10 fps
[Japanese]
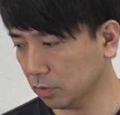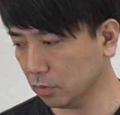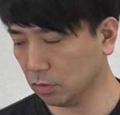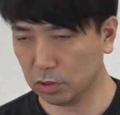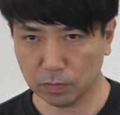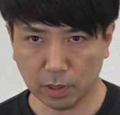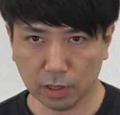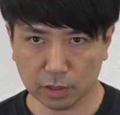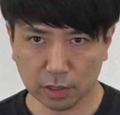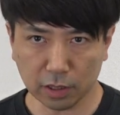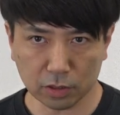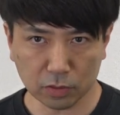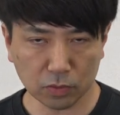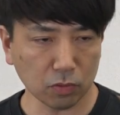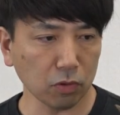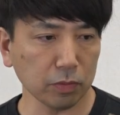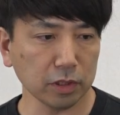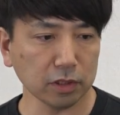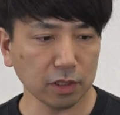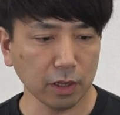にするときは結構み
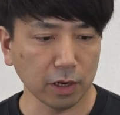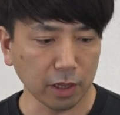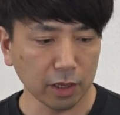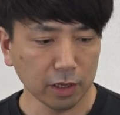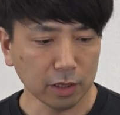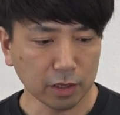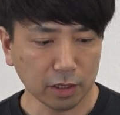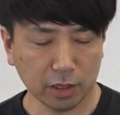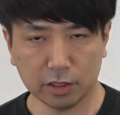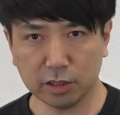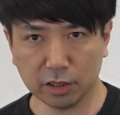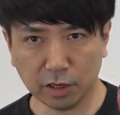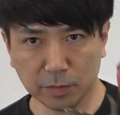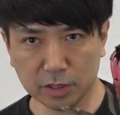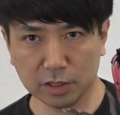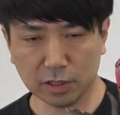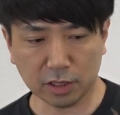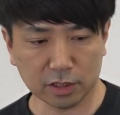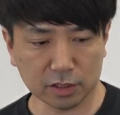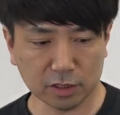んなねへっちゃかめっちゃ
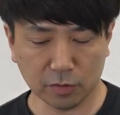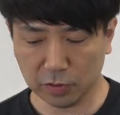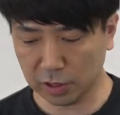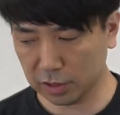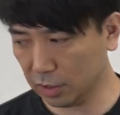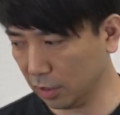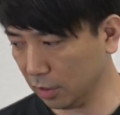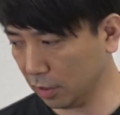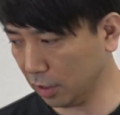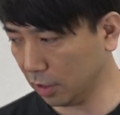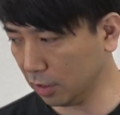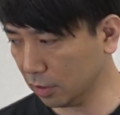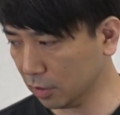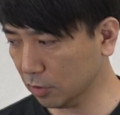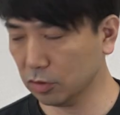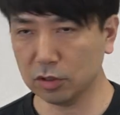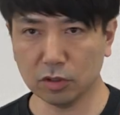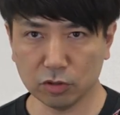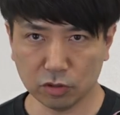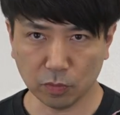かにステムやっちゃって作って
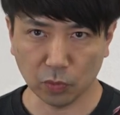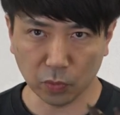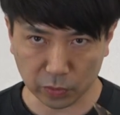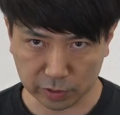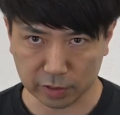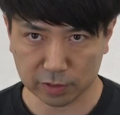る人も多いで